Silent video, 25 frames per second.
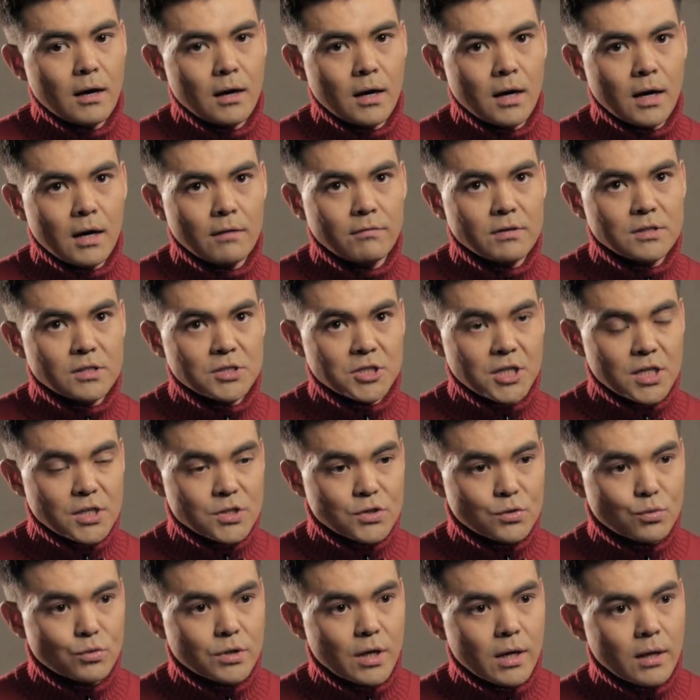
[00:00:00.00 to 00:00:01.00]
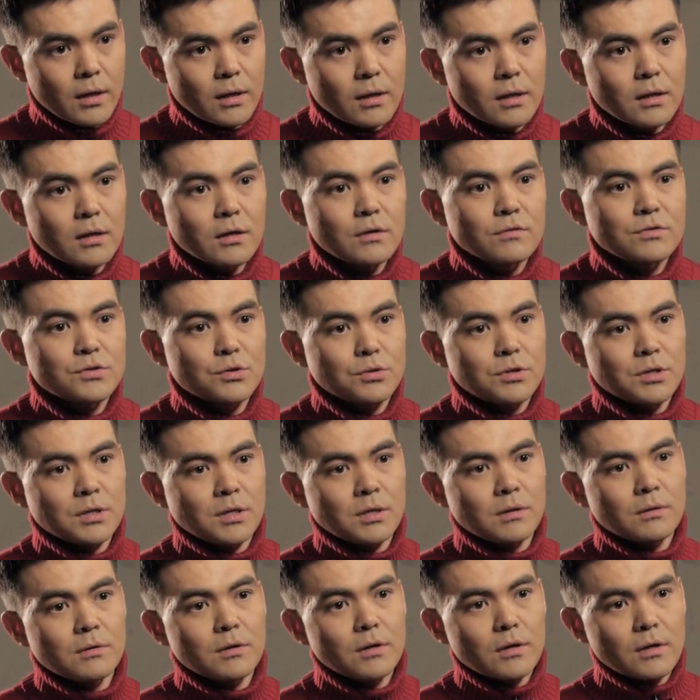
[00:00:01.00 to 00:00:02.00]
А возвращаясь сюда,
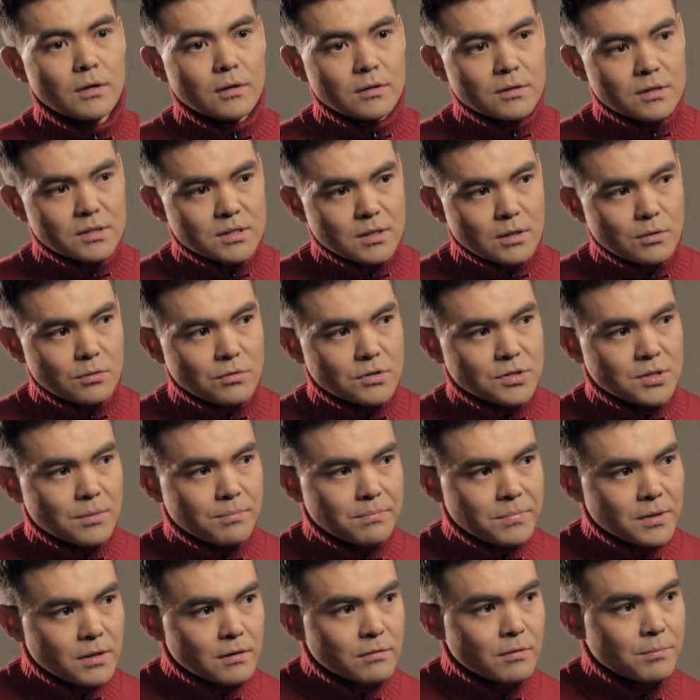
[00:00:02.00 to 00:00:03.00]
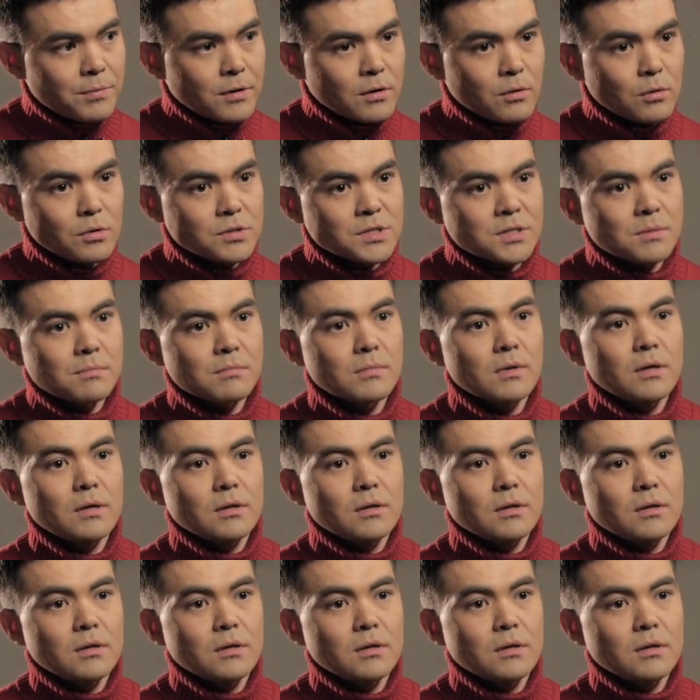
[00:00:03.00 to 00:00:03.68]
все-таки ты становишься первопроходцем,